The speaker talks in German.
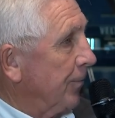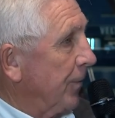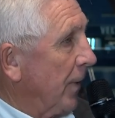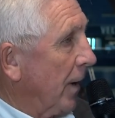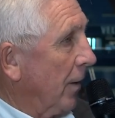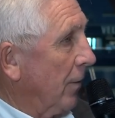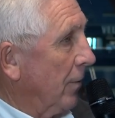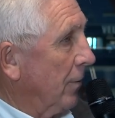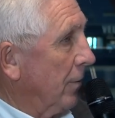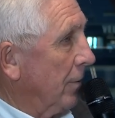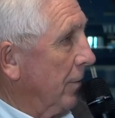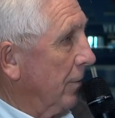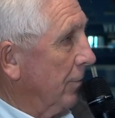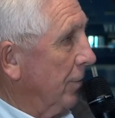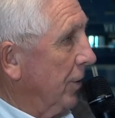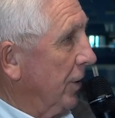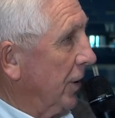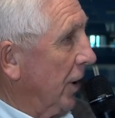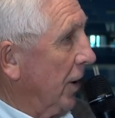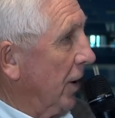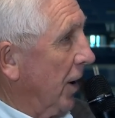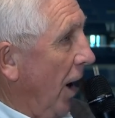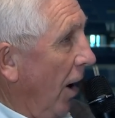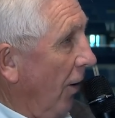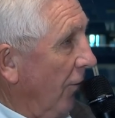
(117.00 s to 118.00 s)

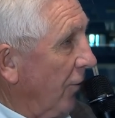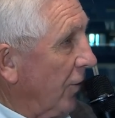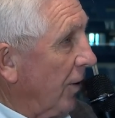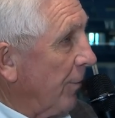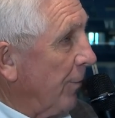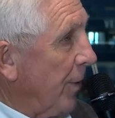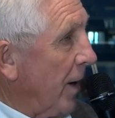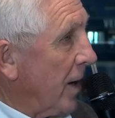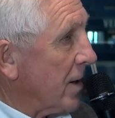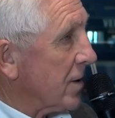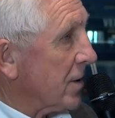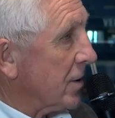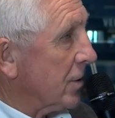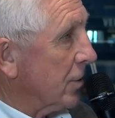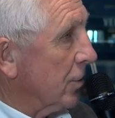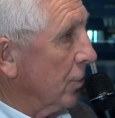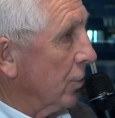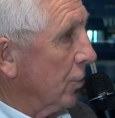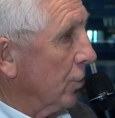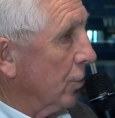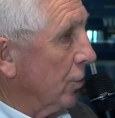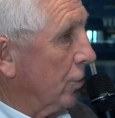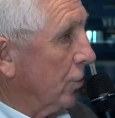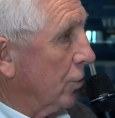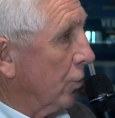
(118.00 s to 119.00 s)
wieder äh, nicht aufgepasst
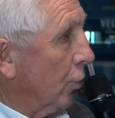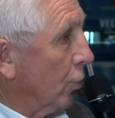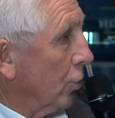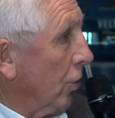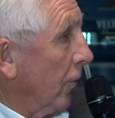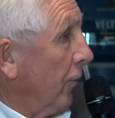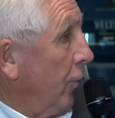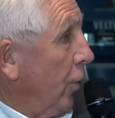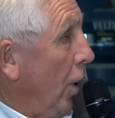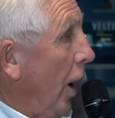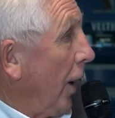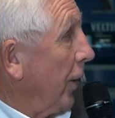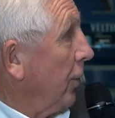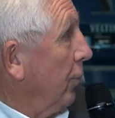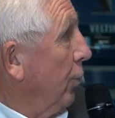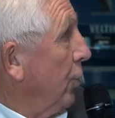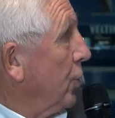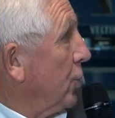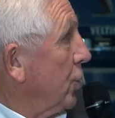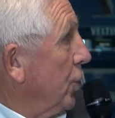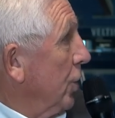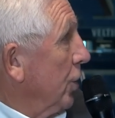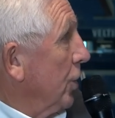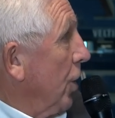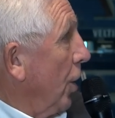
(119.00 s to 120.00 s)
und oder vielleicht
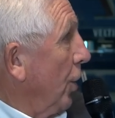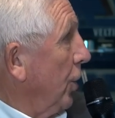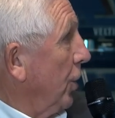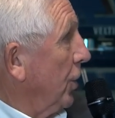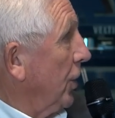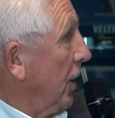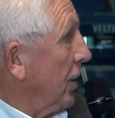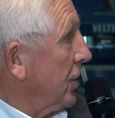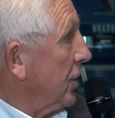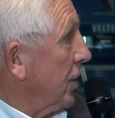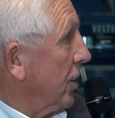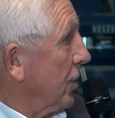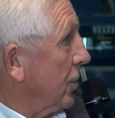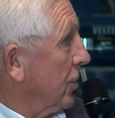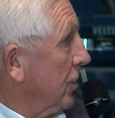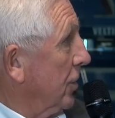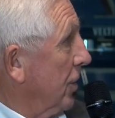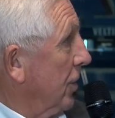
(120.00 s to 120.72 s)
wissen die gar nicht, dass das,